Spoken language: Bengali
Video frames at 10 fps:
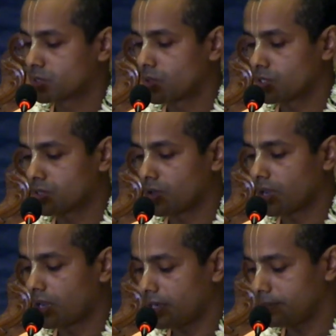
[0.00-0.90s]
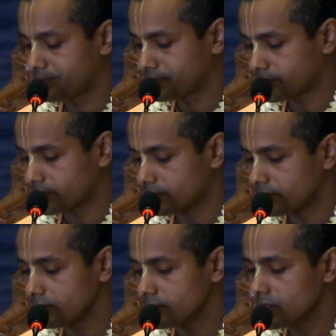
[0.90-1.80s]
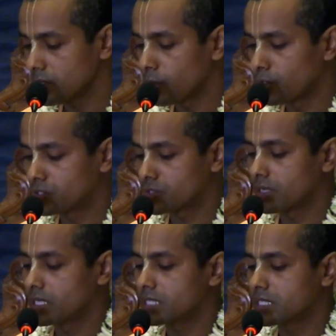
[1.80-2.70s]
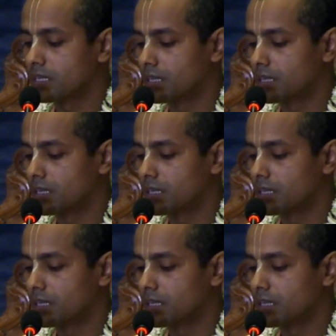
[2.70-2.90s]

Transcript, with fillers: শ্লোক সংখ্যা উনচল্লিশ